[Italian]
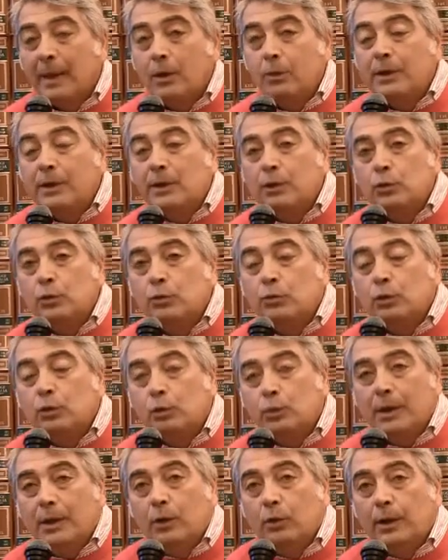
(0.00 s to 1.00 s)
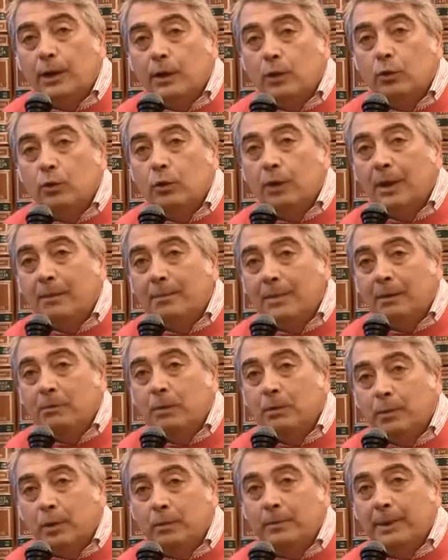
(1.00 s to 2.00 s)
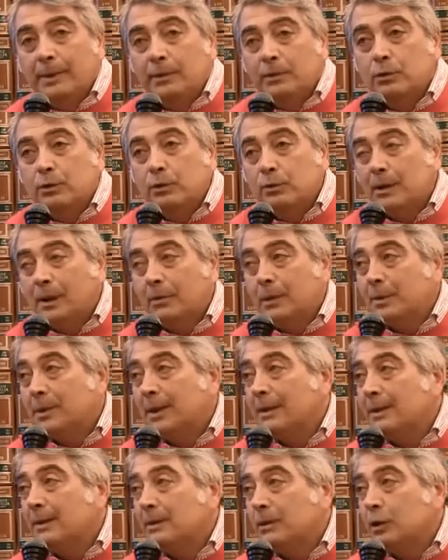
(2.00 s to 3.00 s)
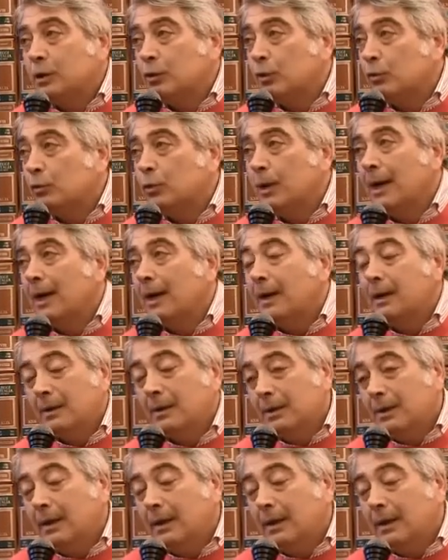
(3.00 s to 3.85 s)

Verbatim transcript: quindi tutto quello che noi abbiamo promesso siamo andati addirittura